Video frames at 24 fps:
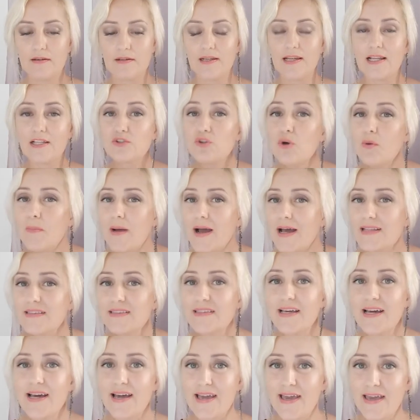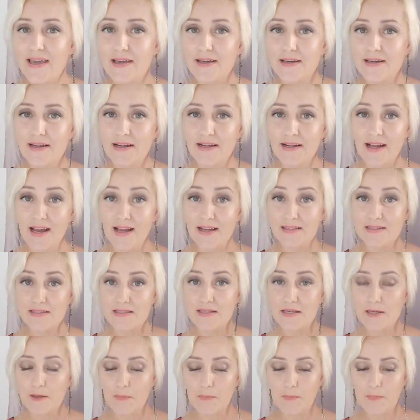La domanda è,
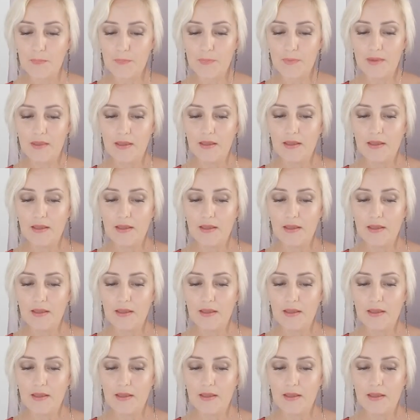ragazze,